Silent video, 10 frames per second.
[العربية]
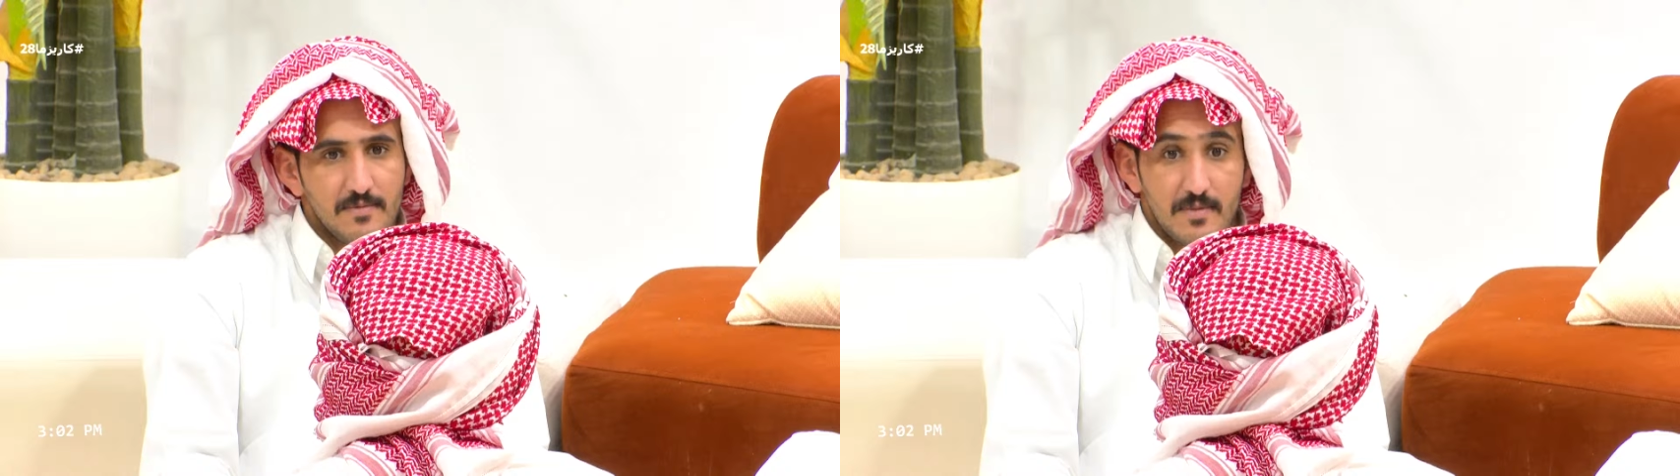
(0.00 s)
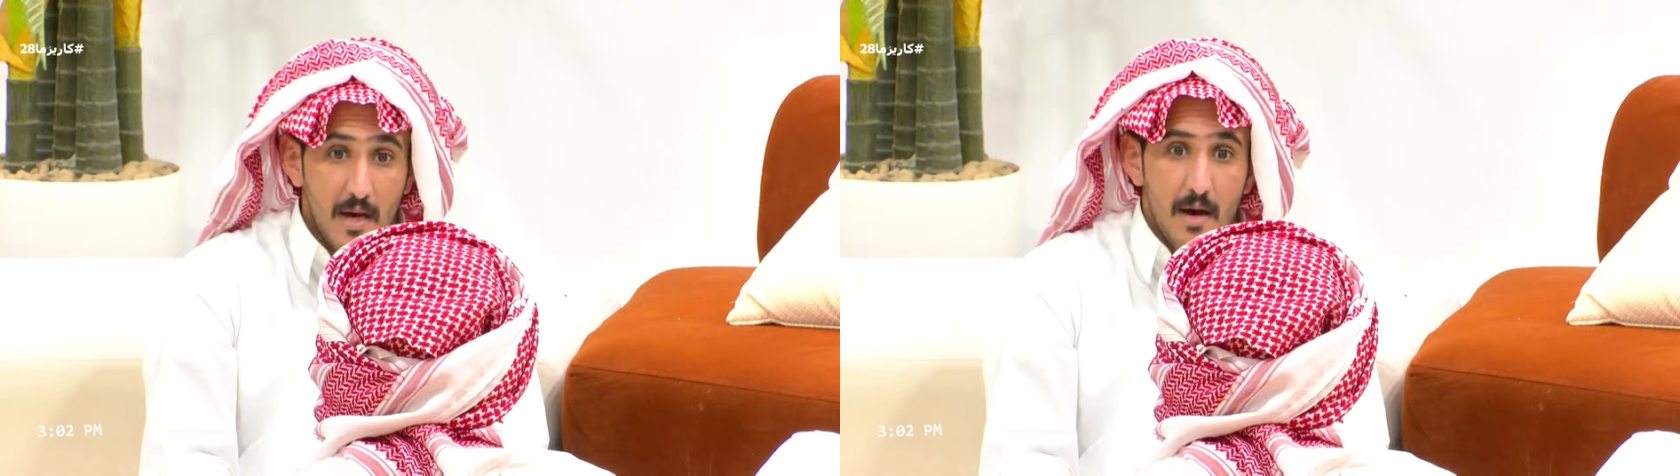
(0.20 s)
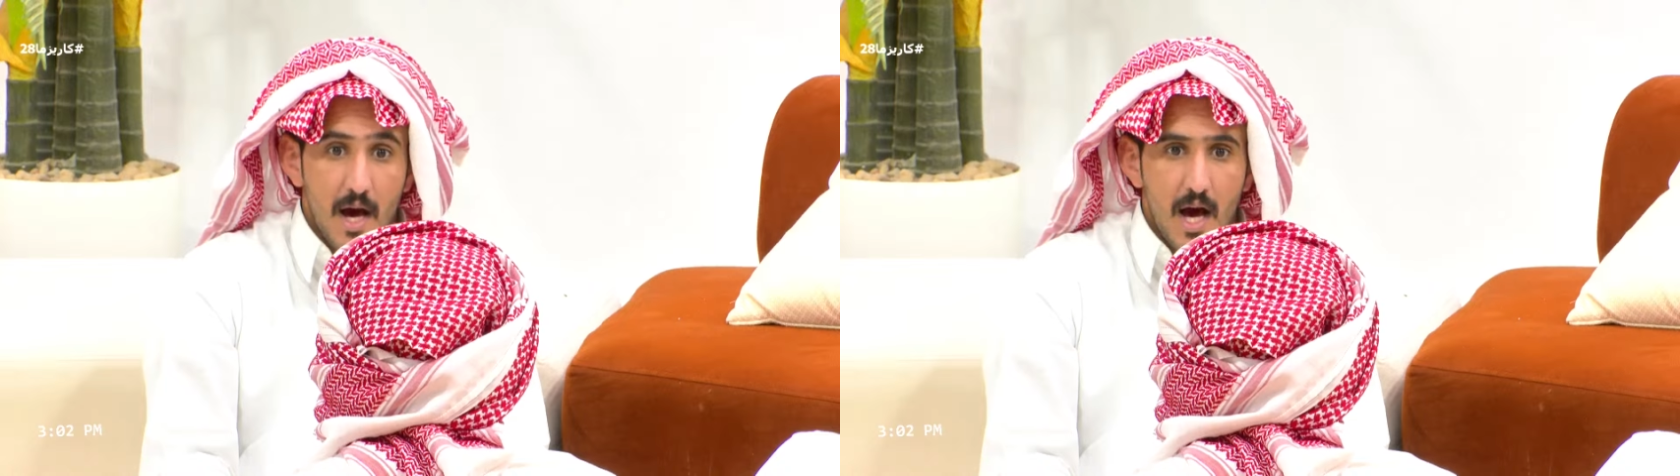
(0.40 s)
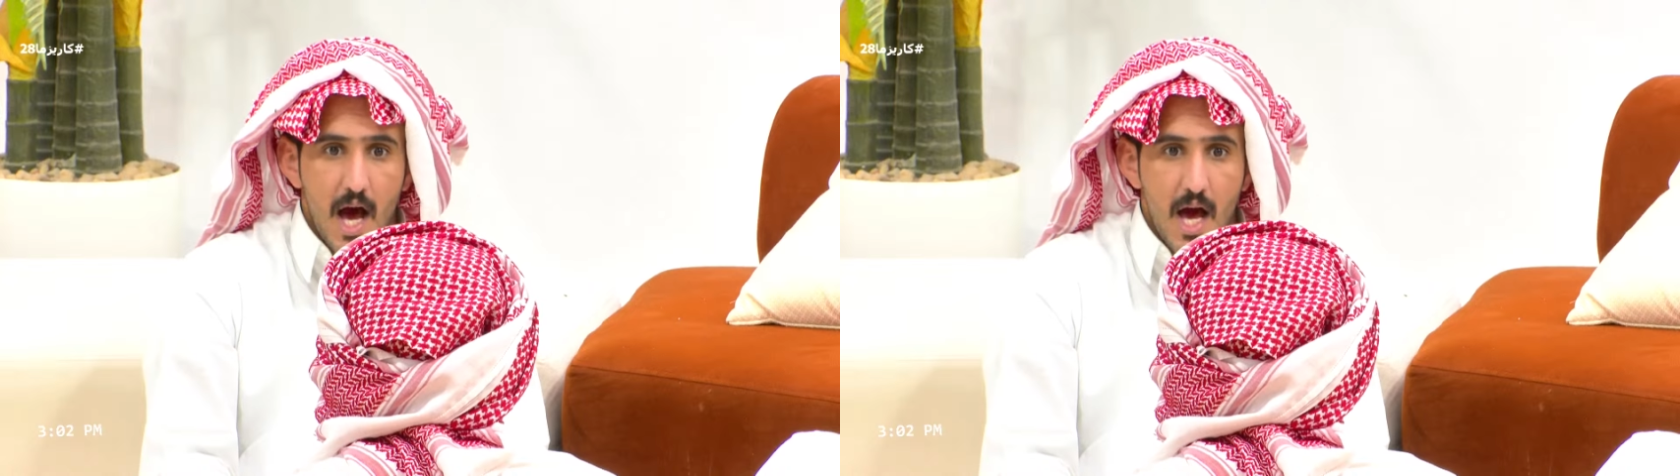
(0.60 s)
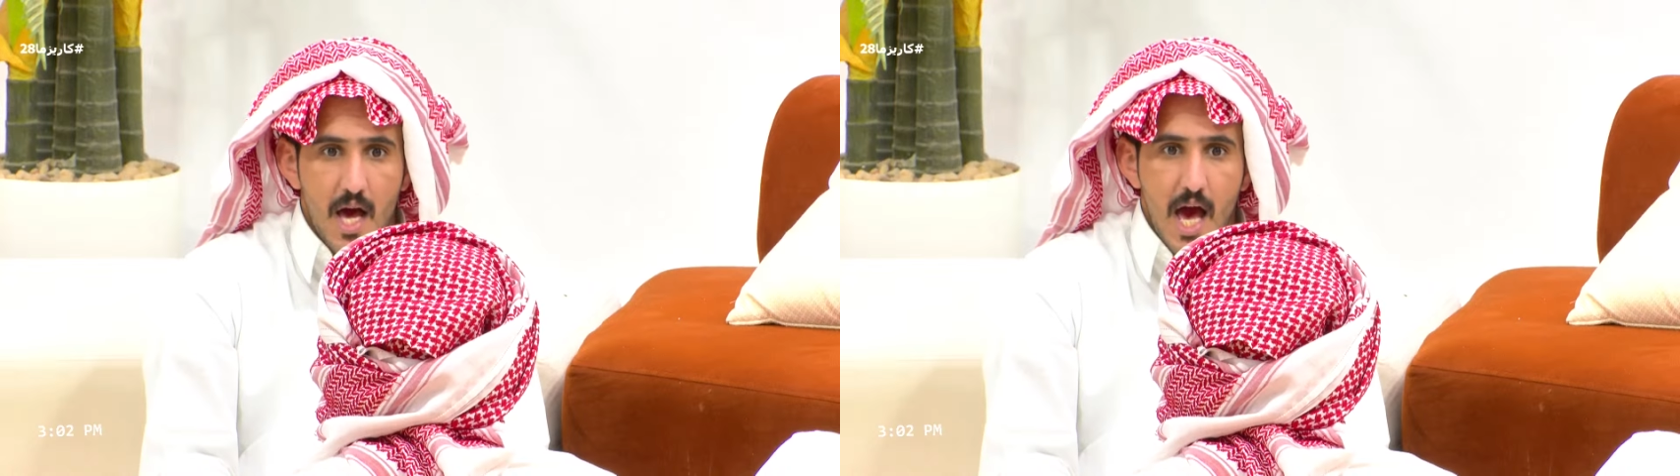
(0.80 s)
اي لا
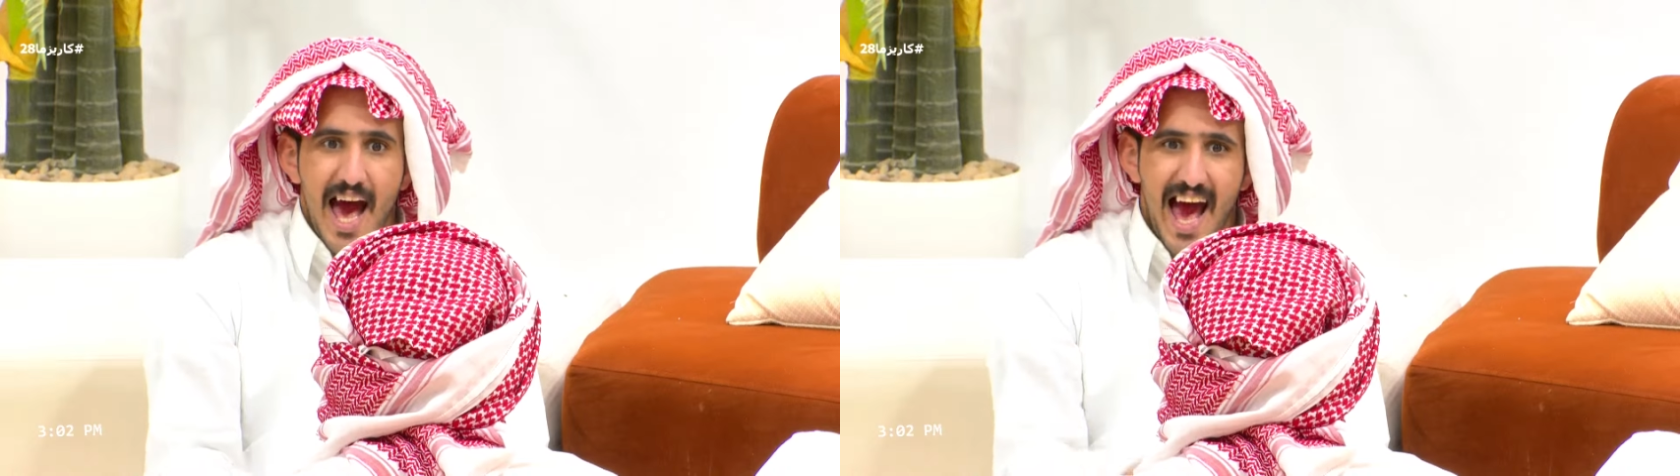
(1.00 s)
لا تو...